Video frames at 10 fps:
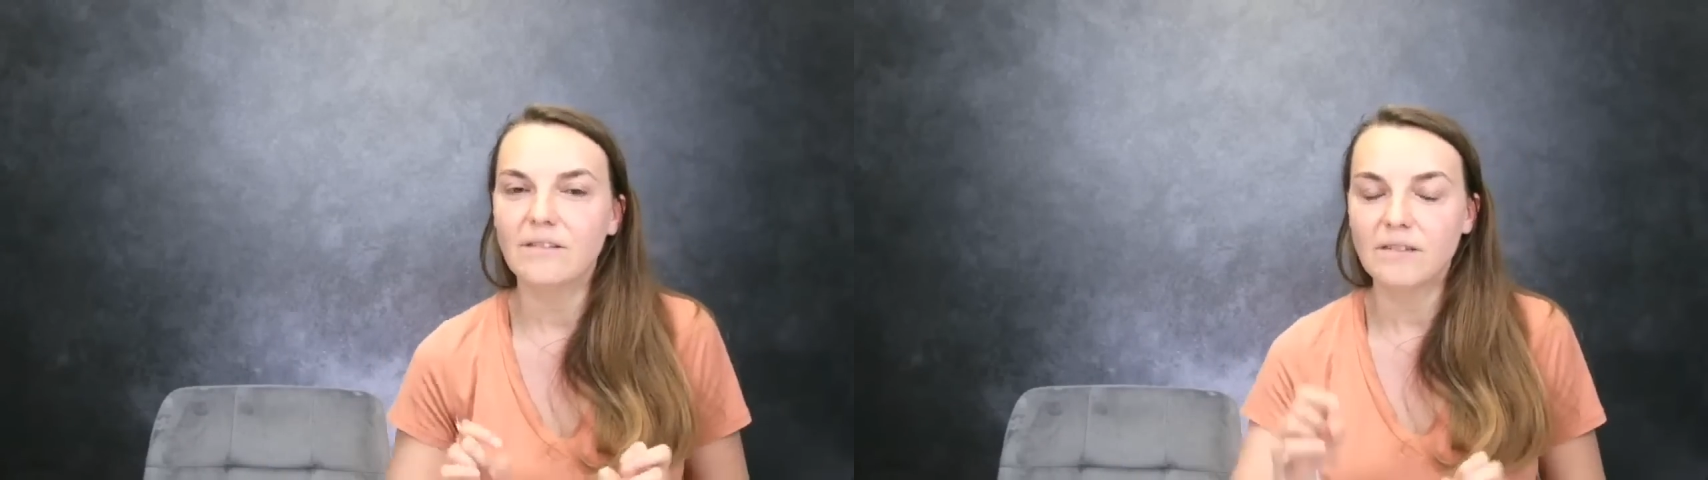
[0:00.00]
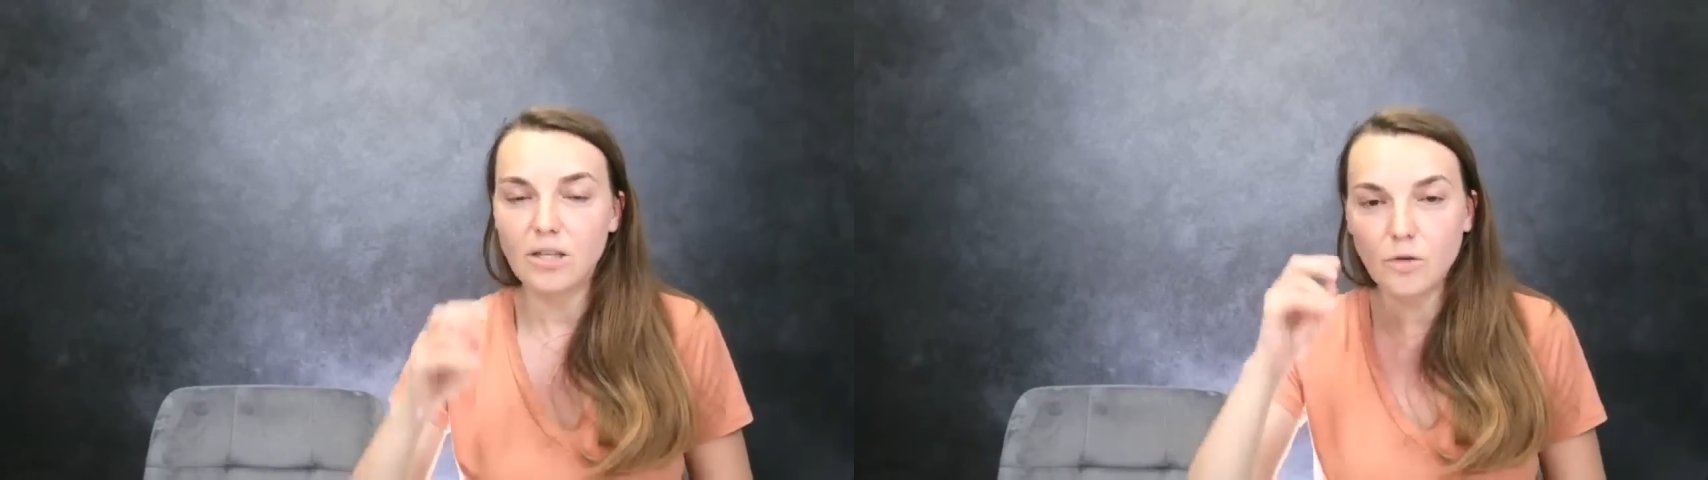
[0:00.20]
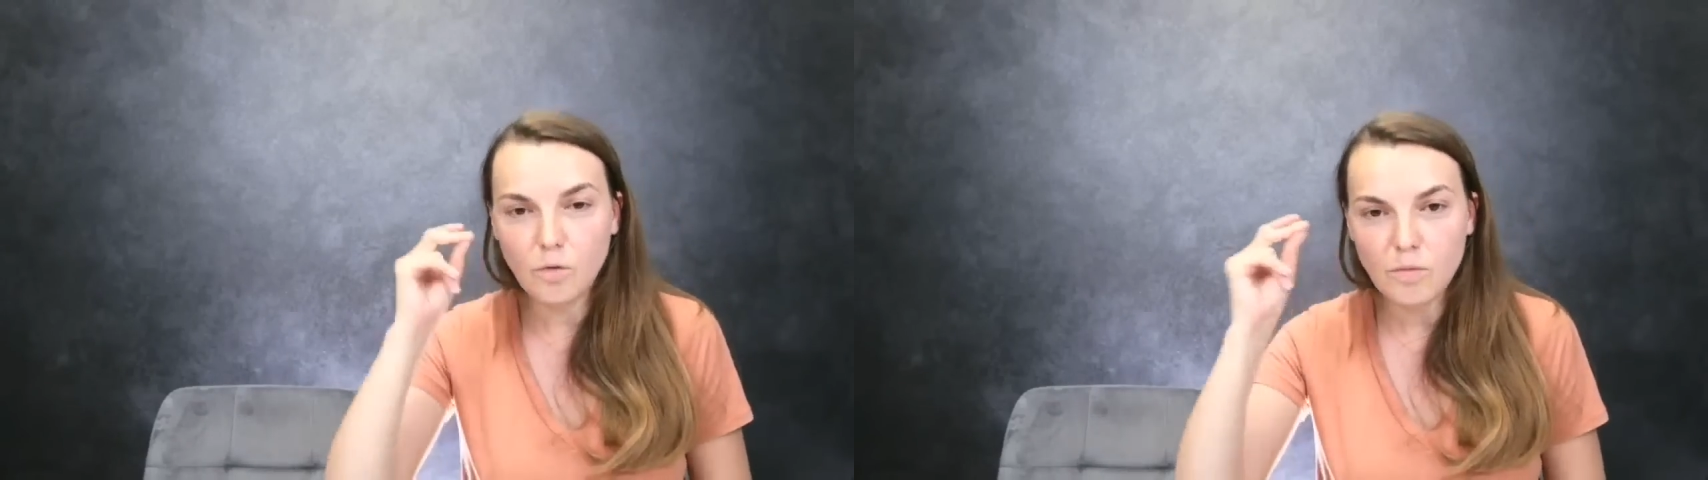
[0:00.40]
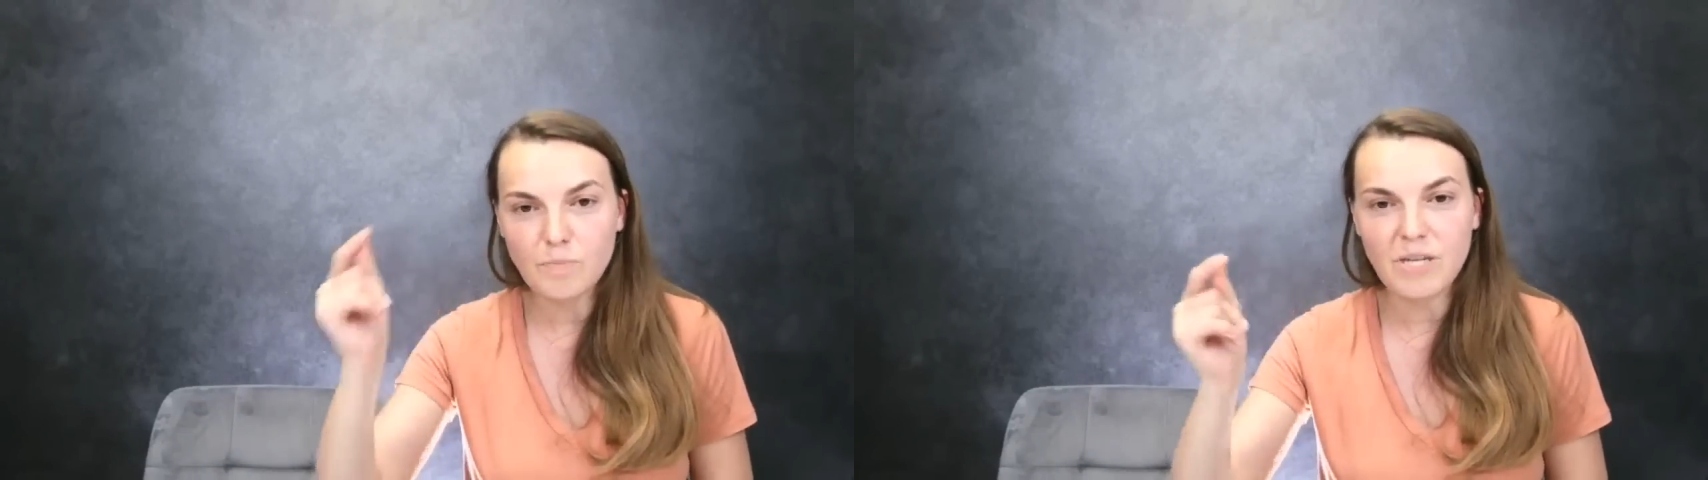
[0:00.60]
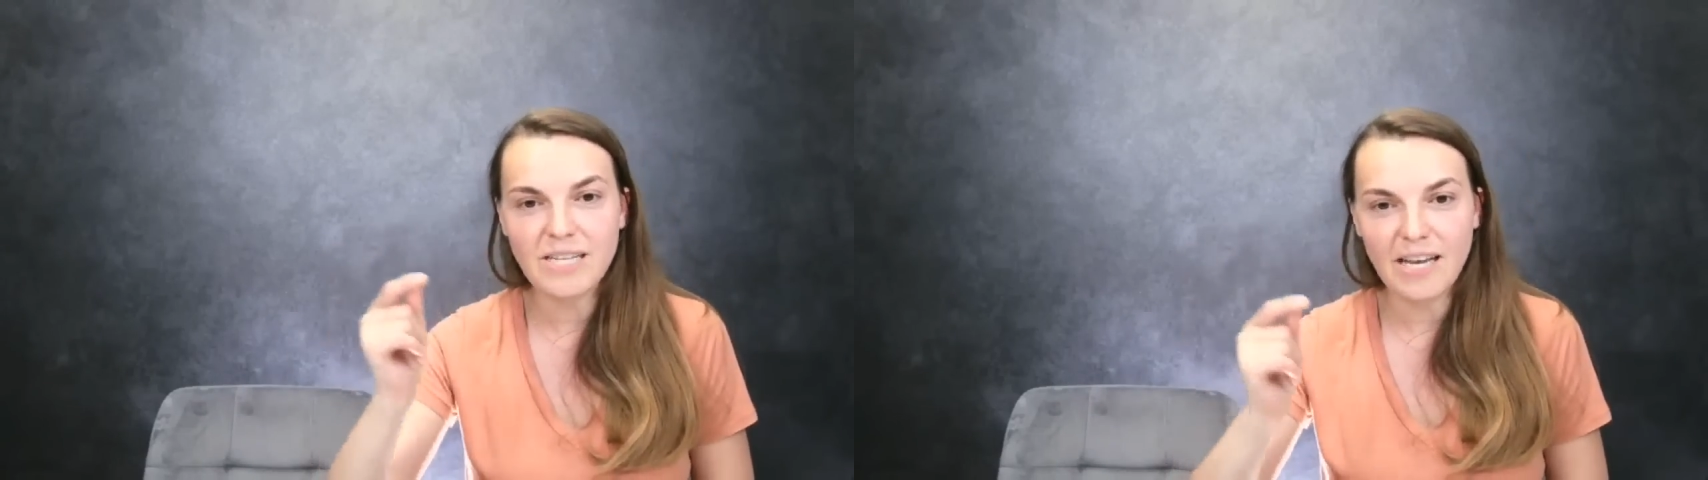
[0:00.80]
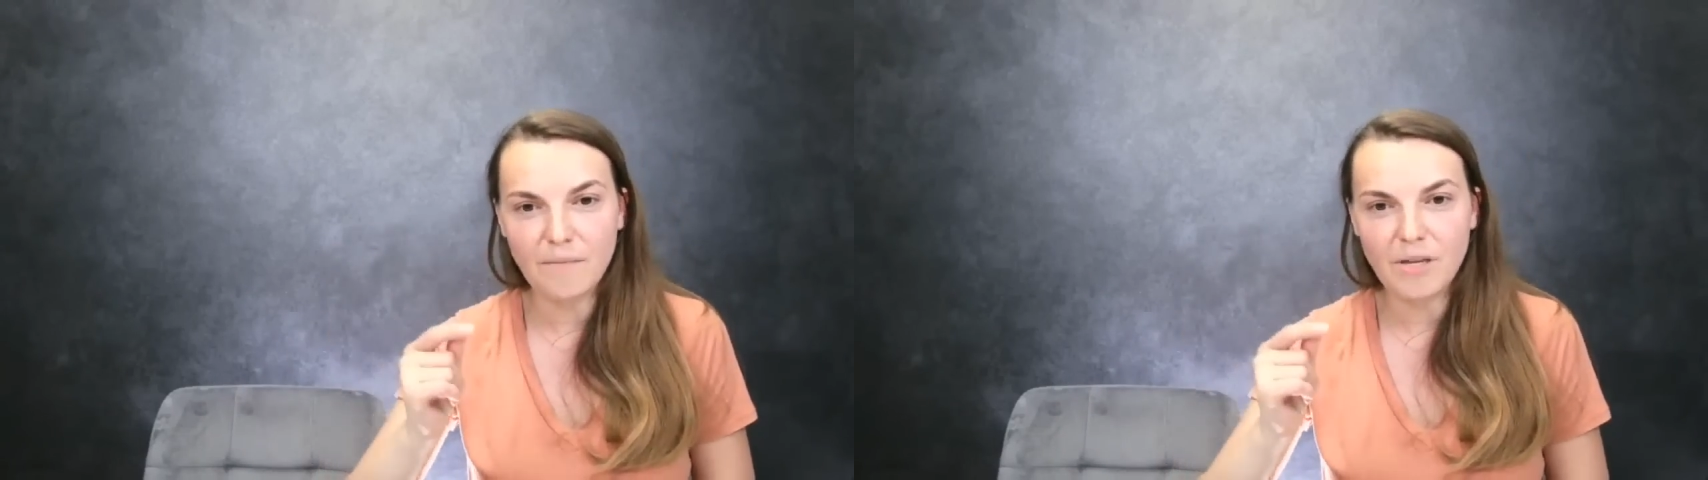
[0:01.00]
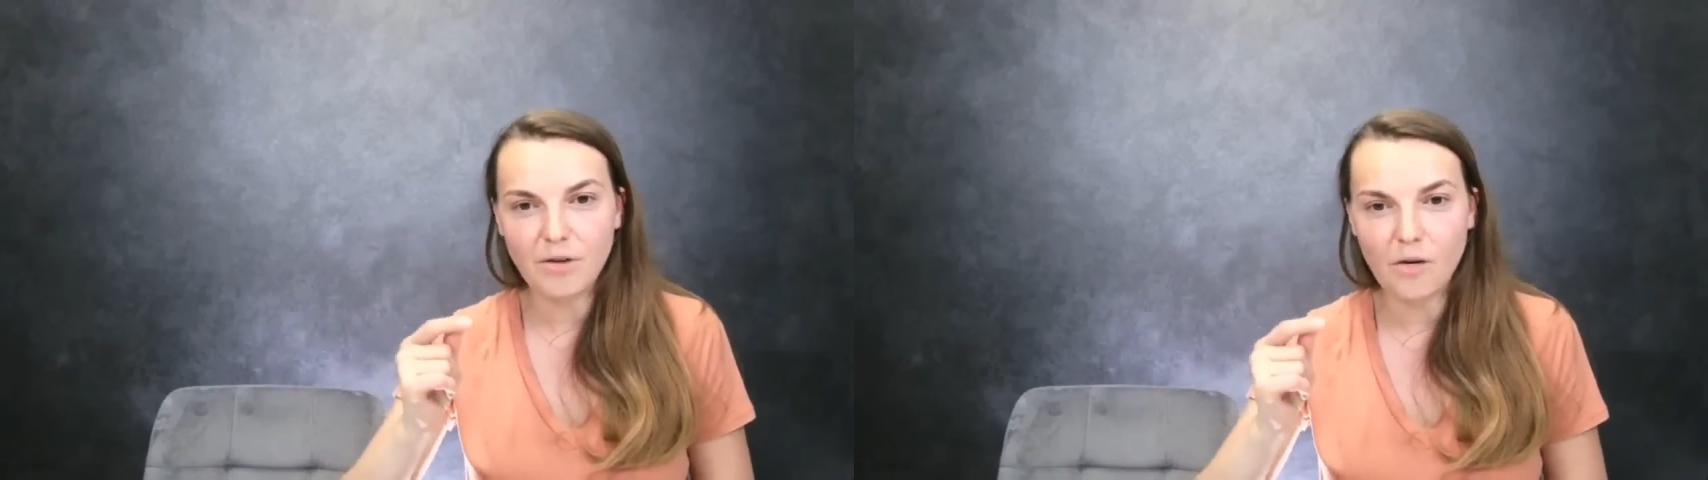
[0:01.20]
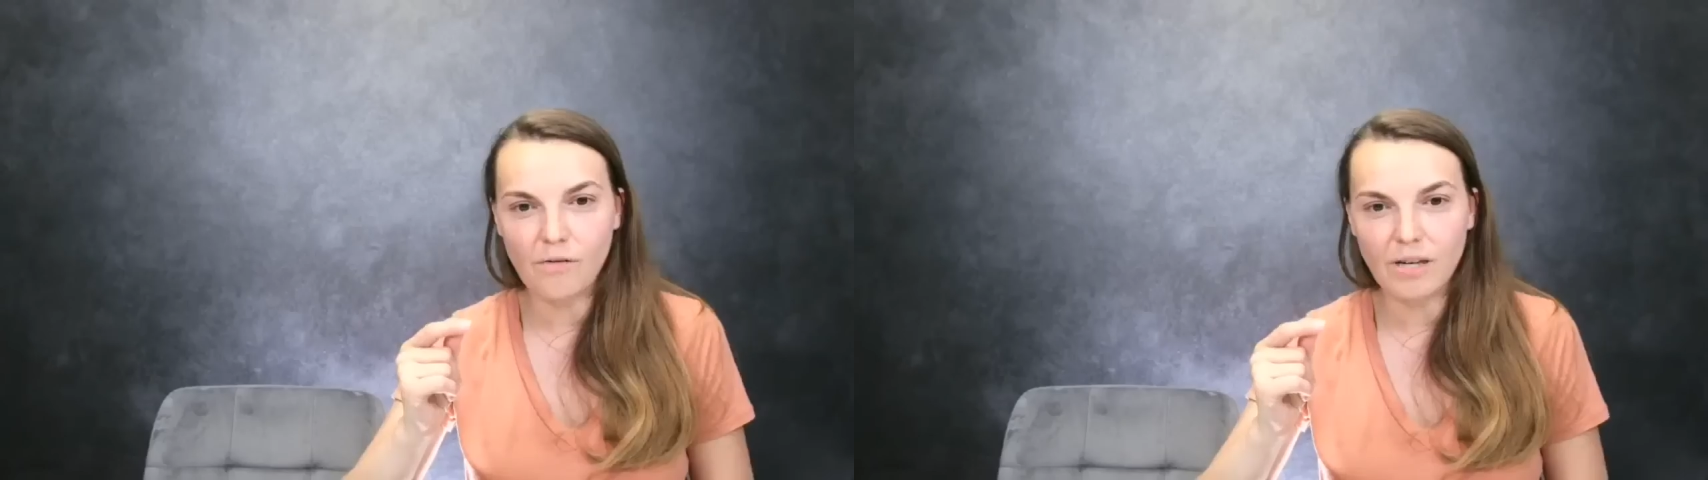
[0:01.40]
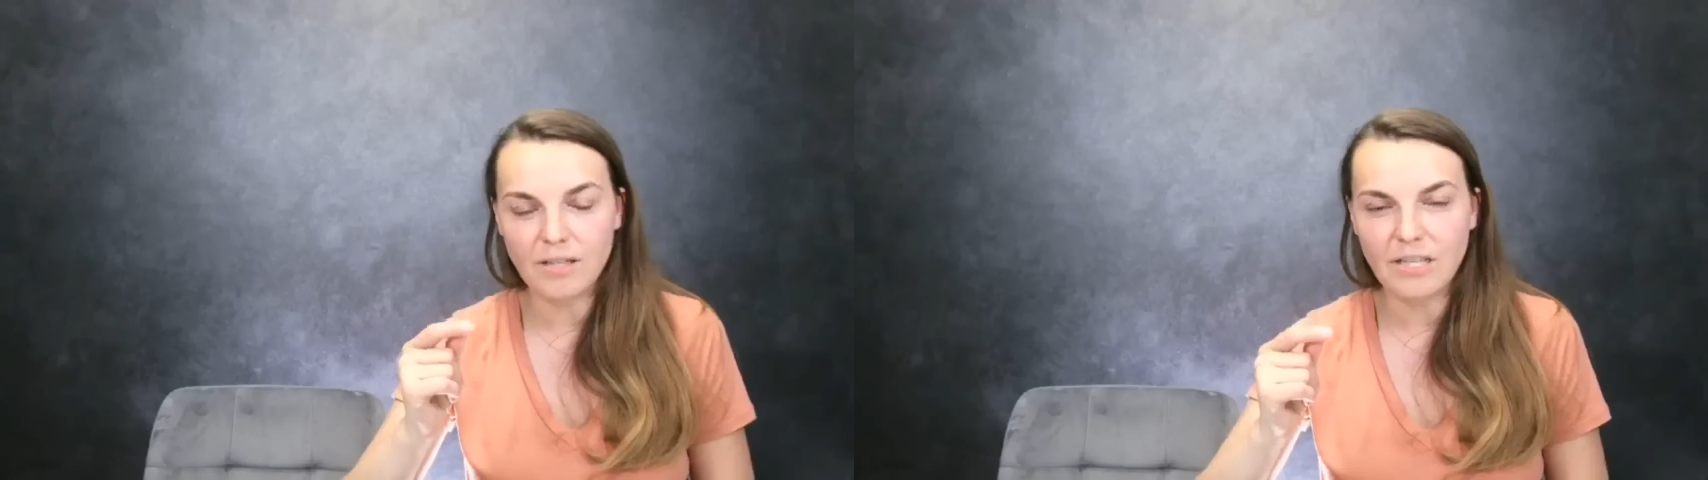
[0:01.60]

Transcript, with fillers: Wtedy umysł przestaje metkować.